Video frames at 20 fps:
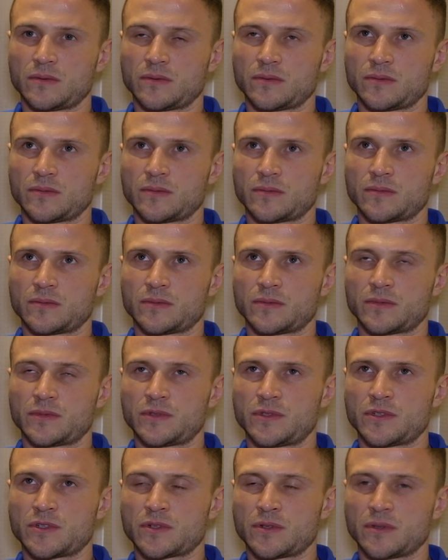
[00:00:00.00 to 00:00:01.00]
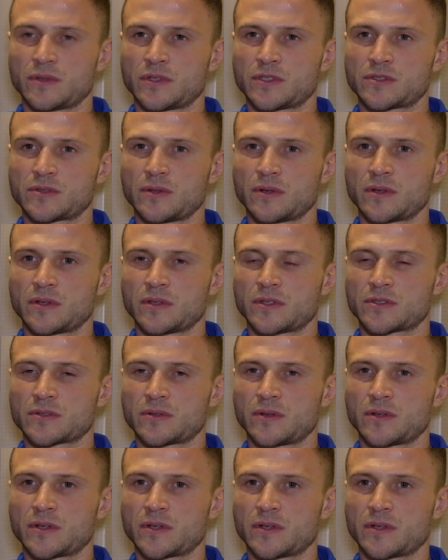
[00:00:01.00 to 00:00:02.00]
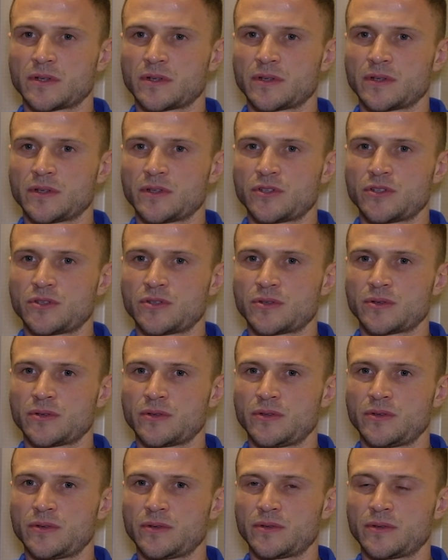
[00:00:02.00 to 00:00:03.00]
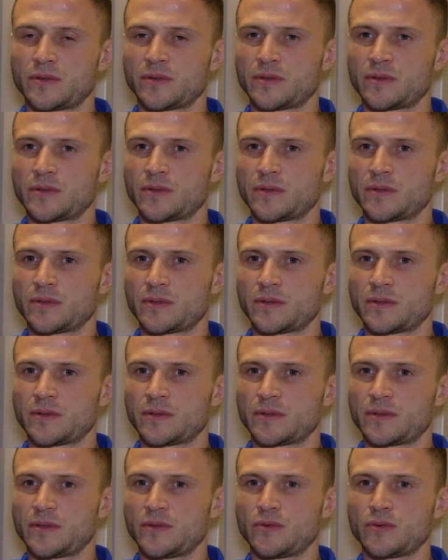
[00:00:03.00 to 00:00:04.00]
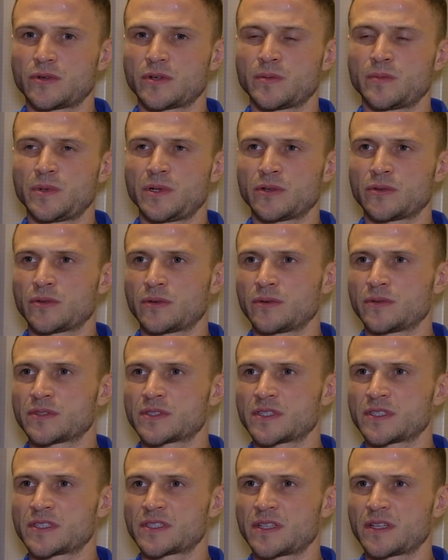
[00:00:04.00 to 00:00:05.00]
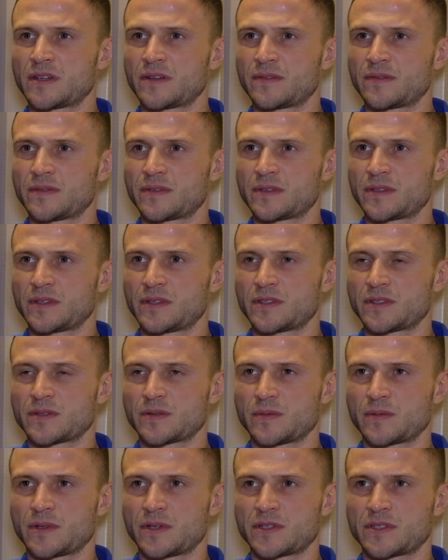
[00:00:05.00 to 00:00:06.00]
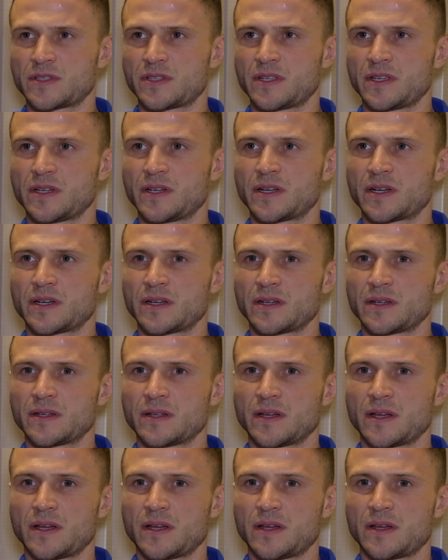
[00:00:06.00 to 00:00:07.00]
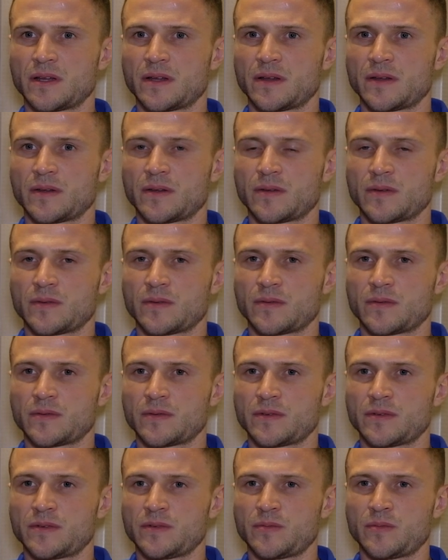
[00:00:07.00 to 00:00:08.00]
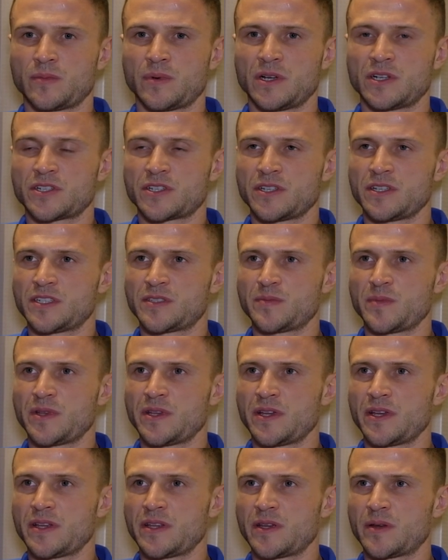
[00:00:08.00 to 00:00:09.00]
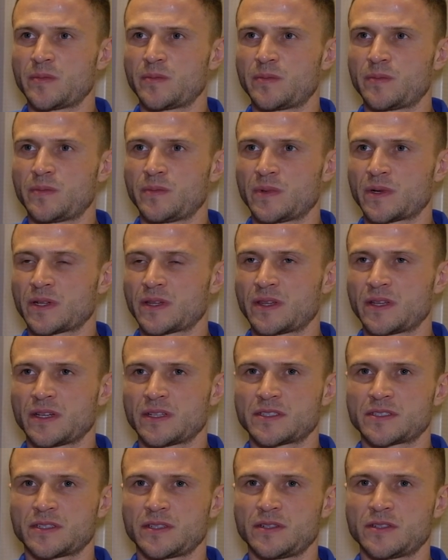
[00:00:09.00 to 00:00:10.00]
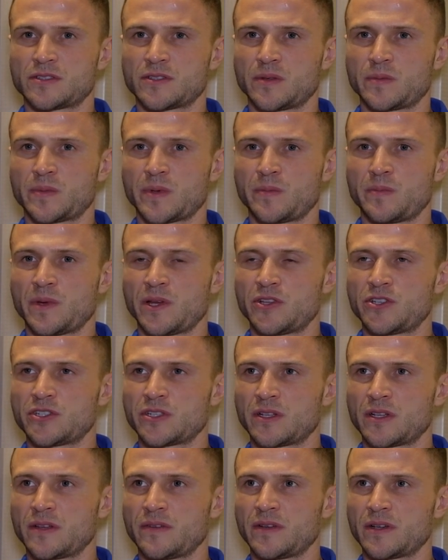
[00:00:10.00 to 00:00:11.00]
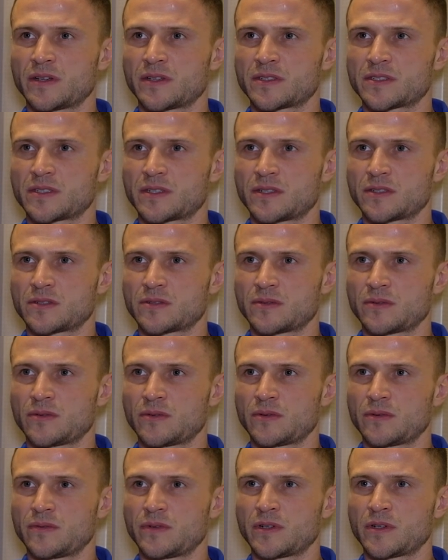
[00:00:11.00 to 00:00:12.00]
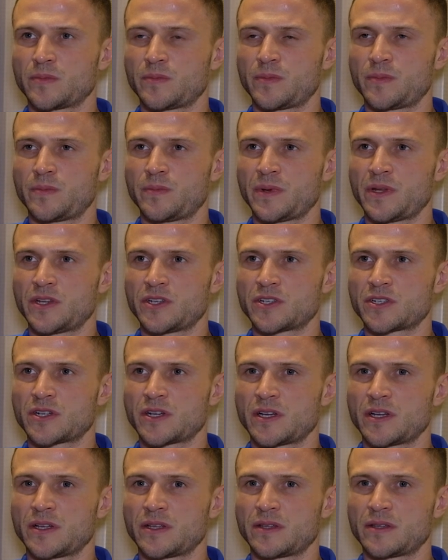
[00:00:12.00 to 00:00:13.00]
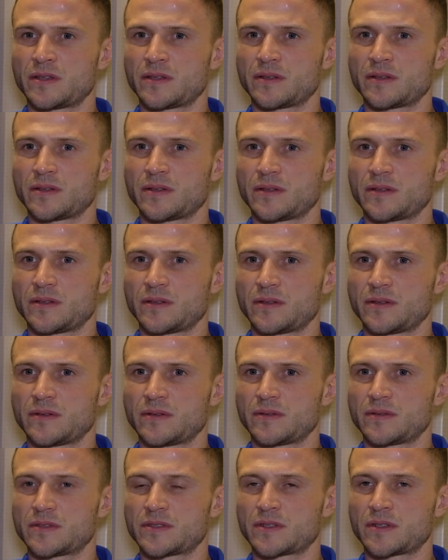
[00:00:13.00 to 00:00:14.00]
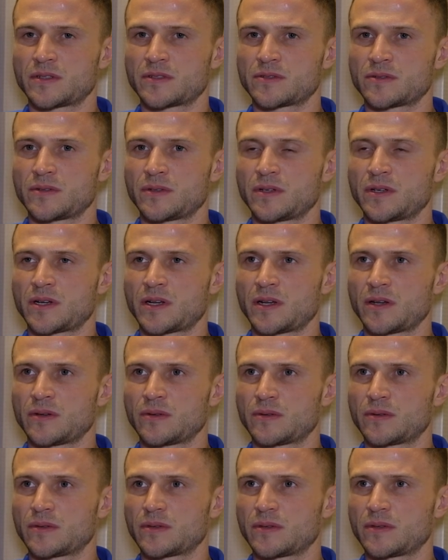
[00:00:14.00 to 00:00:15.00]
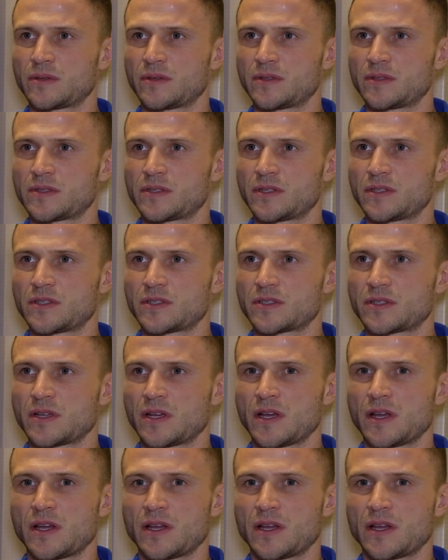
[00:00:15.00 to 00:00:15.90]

Ну, тяжело настолько, насколько еще не, не укомплектован состав. Знаешь, каждая игра большие изменения, ротации, не знаю, по пять человек сразу новых приезжает, э, сразу играют, и, э, знаешь,